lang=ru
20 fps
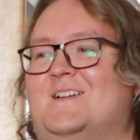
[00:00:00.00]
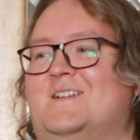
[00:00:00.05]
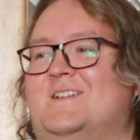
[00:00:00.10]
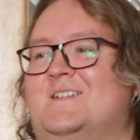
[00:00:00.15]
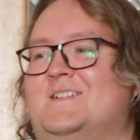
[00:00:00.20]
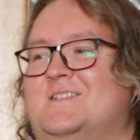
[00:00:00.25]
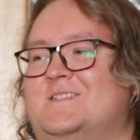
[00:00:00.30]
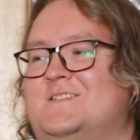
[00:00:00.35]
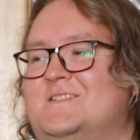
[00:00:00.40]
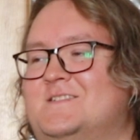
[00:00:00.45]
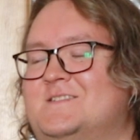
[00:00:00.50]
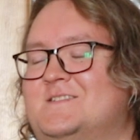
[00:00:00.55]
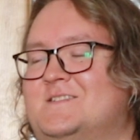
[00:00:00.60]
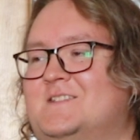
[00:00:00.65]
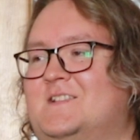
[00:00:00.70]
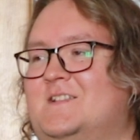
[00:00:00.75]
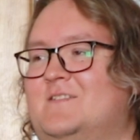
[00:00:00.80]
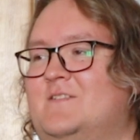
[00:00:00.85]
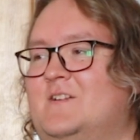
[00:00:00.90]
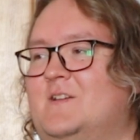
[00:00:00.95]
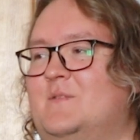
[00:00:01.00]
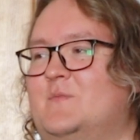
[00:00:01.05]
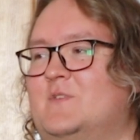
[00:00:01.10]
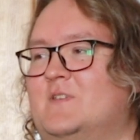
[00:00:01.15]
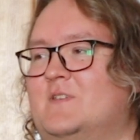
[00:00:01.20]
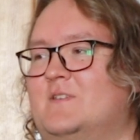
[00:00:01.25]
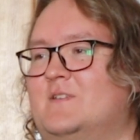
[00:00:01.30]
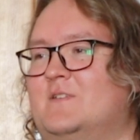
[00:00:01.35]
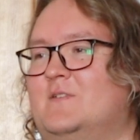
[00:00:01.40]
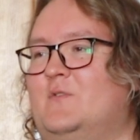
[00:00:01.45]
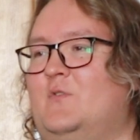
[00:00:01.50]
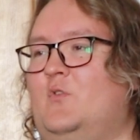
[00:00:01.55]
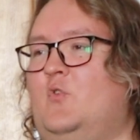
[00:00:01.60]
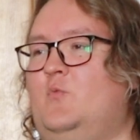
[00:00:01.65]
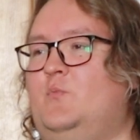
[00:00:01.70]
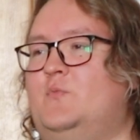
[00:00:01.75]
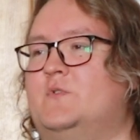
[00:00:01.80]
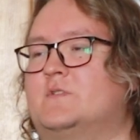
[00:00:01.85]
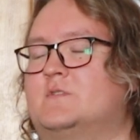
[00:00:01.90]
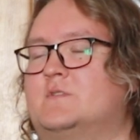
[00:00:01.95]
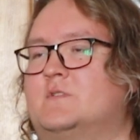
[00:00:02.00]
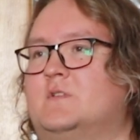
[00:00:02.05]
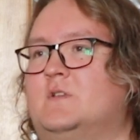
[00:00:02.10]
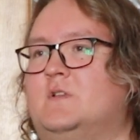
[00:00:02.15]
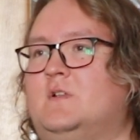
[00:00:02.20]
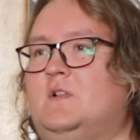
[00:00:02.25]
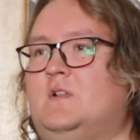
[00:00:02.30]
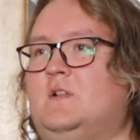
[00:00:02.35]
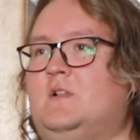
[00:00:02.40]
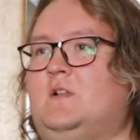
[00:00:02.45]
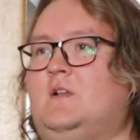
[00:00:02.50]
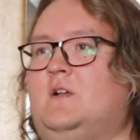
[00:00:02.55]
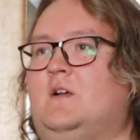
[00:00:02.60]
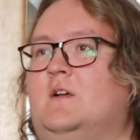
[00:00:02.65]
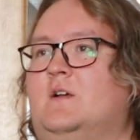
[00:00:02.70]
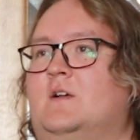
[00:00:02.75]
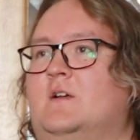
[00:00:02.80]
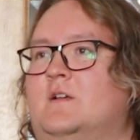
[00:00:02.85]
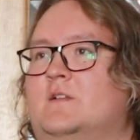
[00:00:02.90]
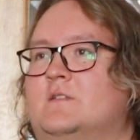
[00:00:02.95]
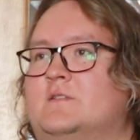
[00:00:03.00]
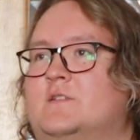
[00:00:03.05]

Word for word: а, словами опыт. А,